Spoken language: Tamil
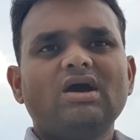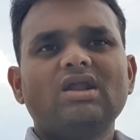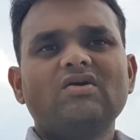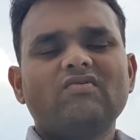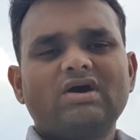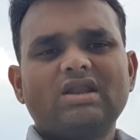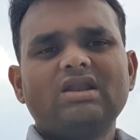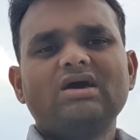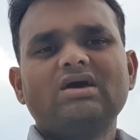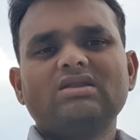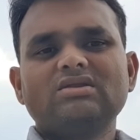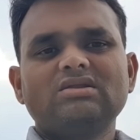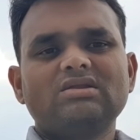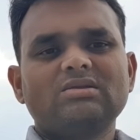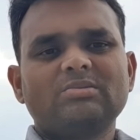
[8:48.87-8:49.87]
ஆனால்
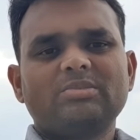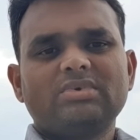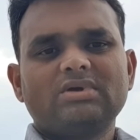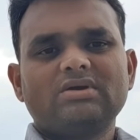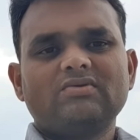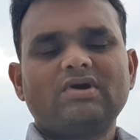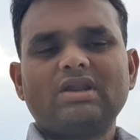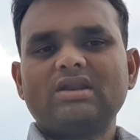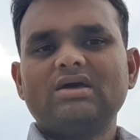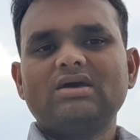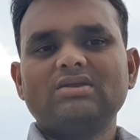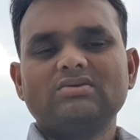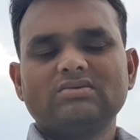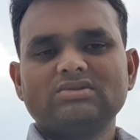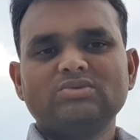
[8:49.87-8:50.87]
வரலாறுன்ற
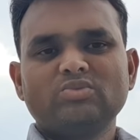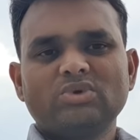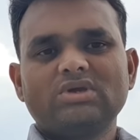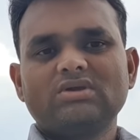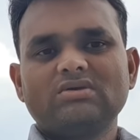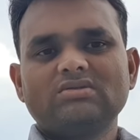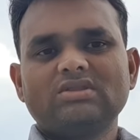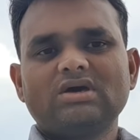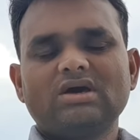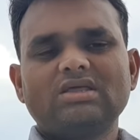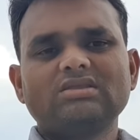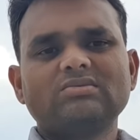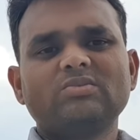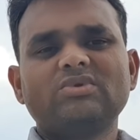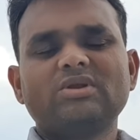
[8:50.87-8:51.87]
வரலாறு வந்து முக்கியம்தான்
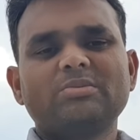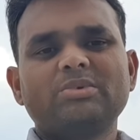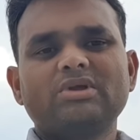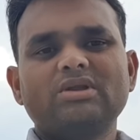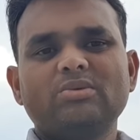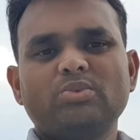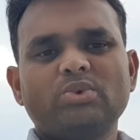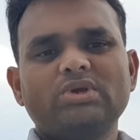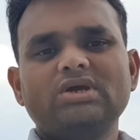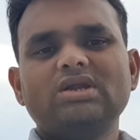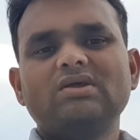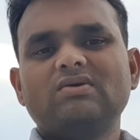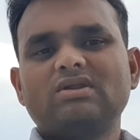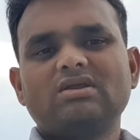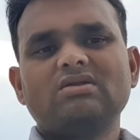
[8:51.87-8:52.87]
அதுக்கு முன்ற பேரில்
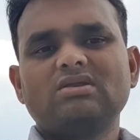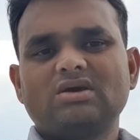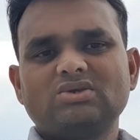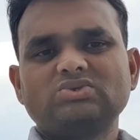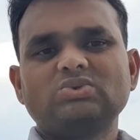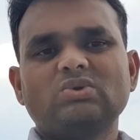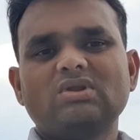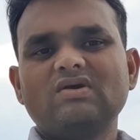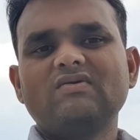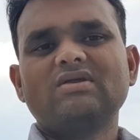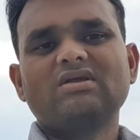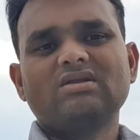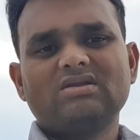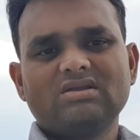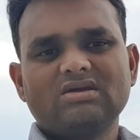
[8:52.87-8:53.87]
பொய்யான வரலாறு யாரும் சொல்ல
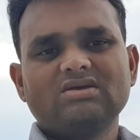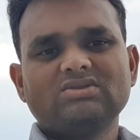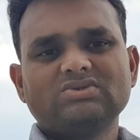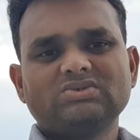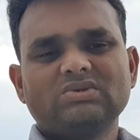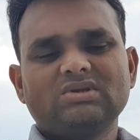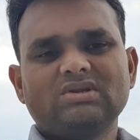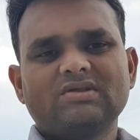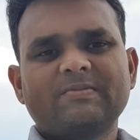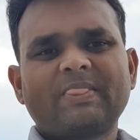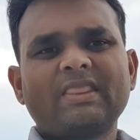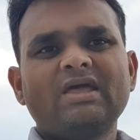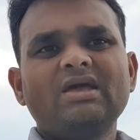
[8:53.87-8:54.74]
வேணான்றக்காக சொல்கிறேன்